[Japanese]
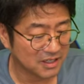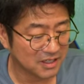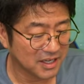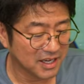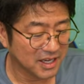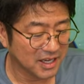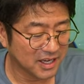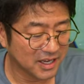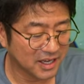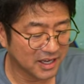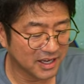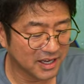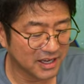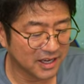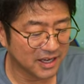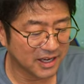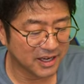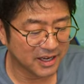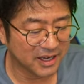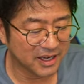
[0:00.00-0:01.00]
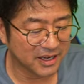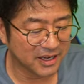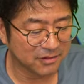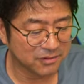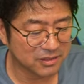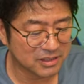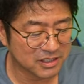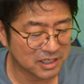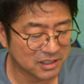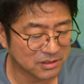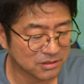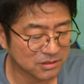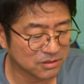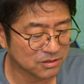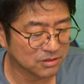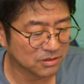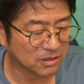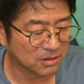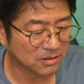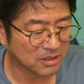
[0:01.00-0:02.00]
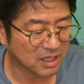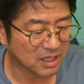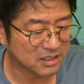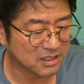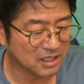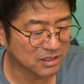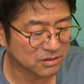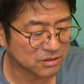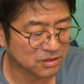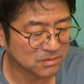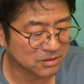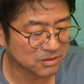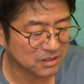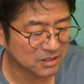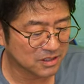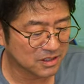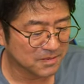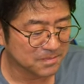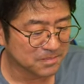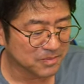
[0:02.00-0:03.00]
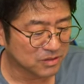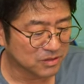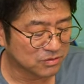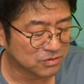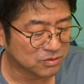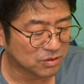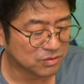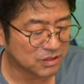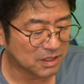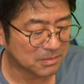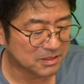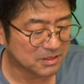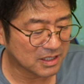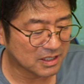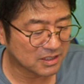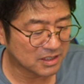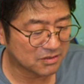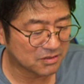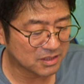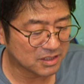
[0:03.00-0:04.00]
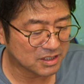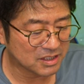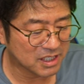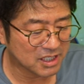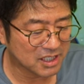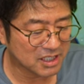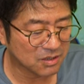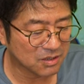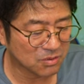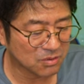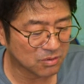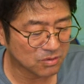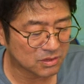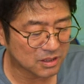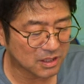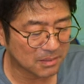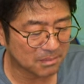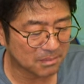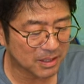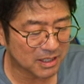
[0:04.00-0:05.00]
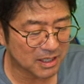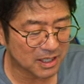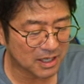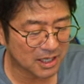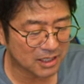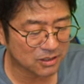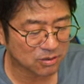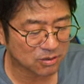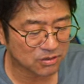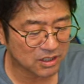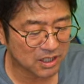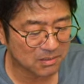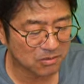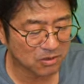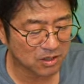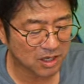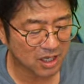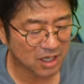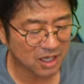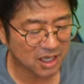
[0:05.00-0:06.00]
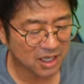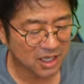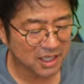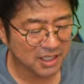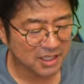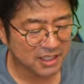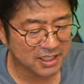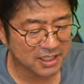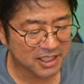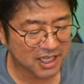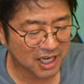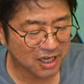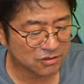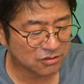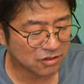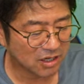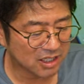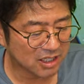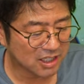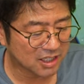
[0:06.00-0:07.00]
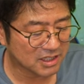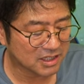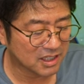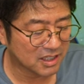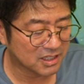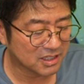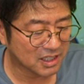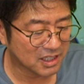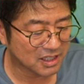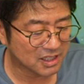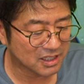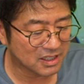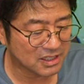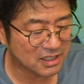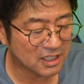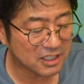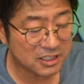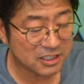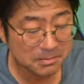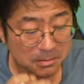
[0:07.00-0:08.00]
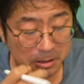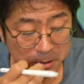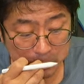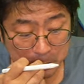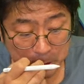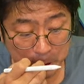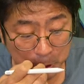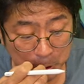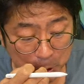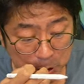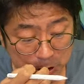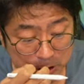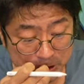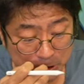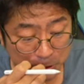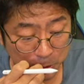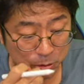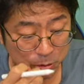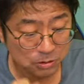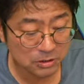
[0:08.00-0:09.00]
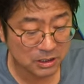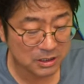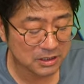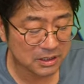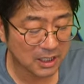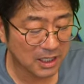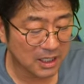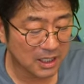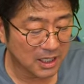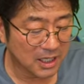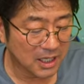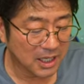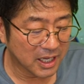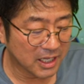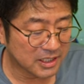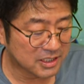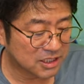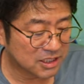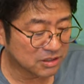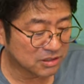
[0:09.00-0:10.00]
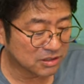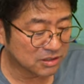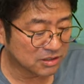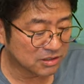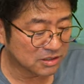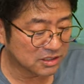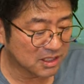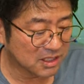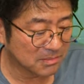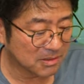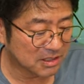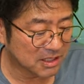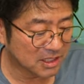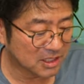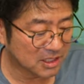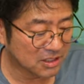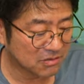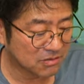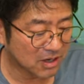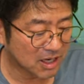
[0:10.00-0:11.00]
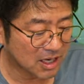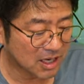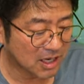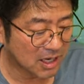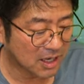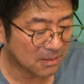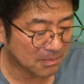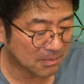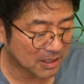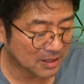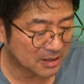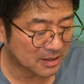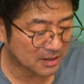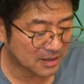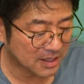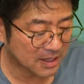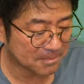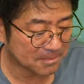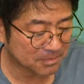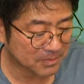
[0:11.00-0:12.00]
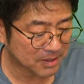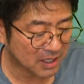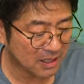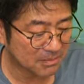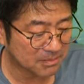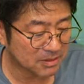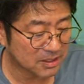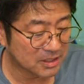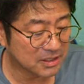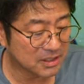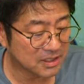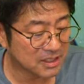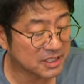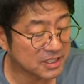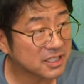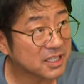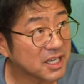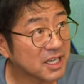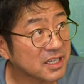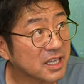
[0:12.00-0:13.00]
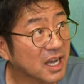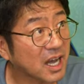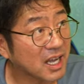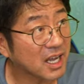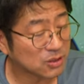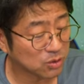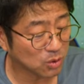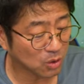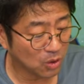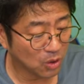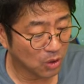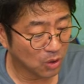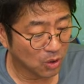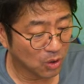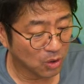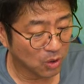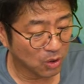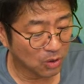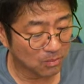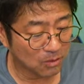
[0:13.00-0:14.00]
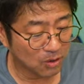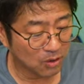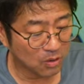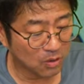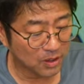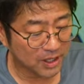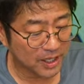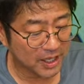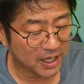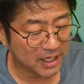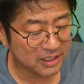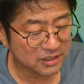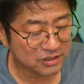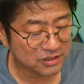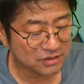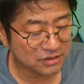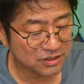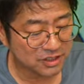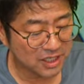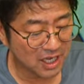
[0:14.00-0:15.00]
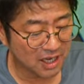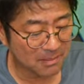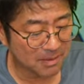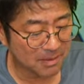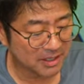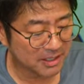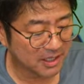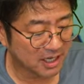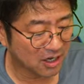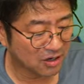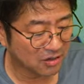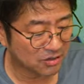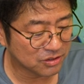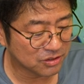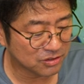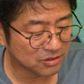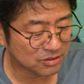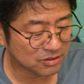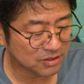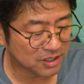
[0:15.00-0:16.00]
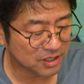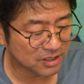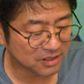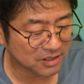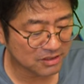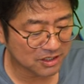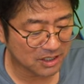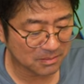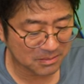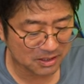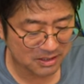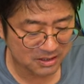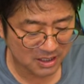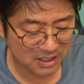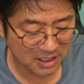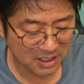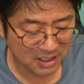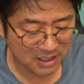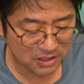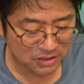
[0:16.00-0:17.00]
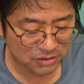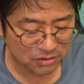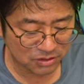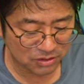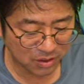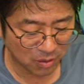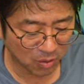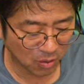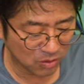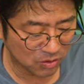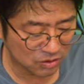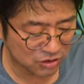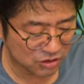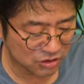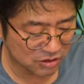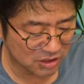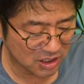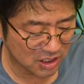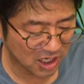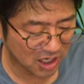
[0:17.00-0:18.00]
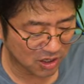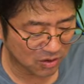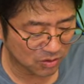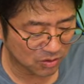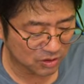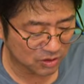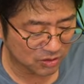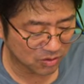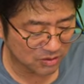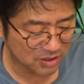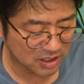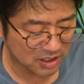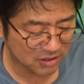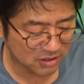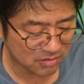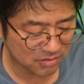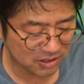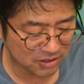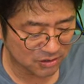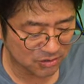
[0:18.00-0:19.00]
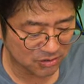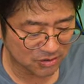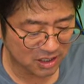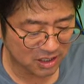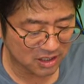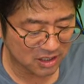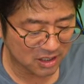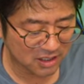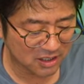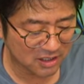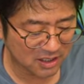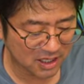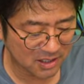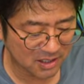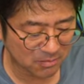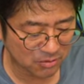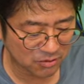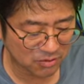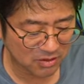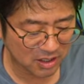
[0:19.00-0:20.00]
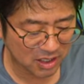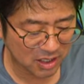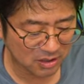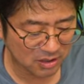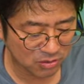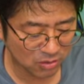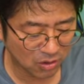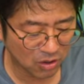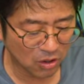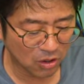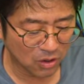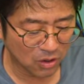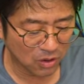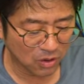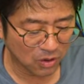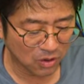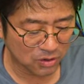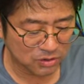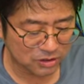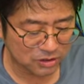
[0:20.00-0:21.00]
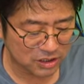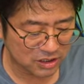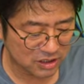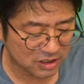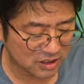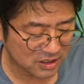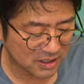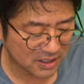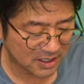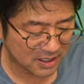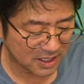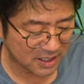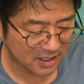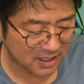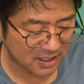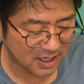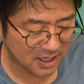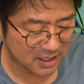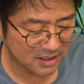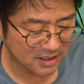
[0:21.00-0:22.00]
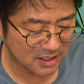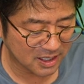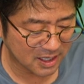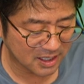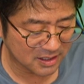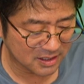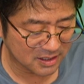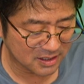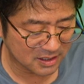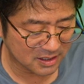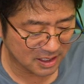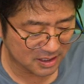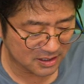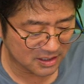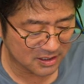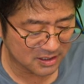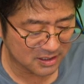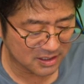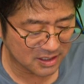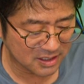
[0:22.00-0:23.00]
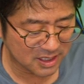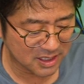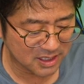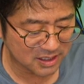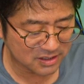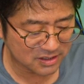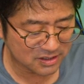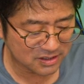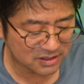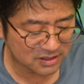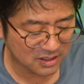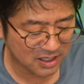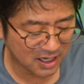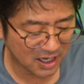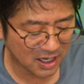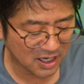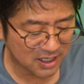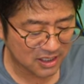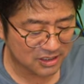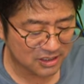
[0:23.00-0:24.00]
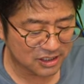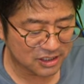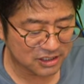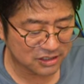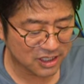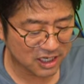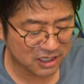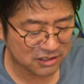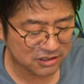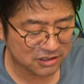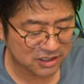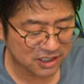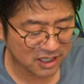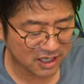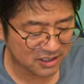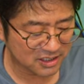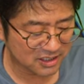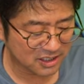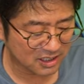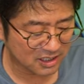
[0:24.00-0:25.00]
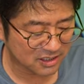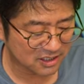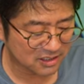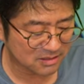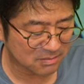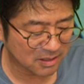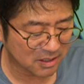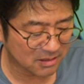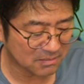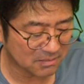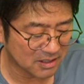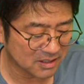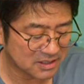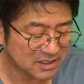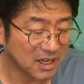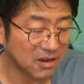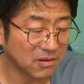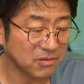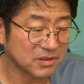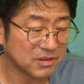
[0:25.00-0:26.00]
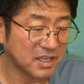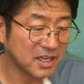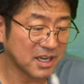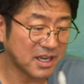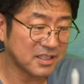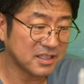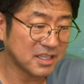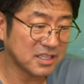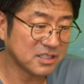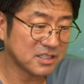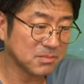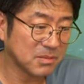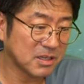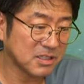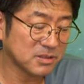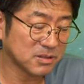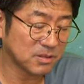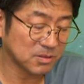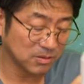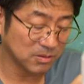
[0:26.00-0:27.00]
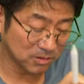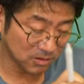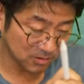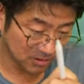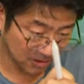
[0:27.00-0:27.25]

えー、ウィンズニュートンダニエル・スミスウッド双葉さん庭に咲き誇ったバラがとてもかいい香りを放っていて切ってしまうのが惜しいほどでした散る寸前まで庭待って花瓶に行けた後も部屋中に甘い香りを届けてくれましたそんな芳醇な香りをなんとか表現できないものかと苦心した結果何ですかちぐはぐしたいになってしまいましたお願いいたしますということ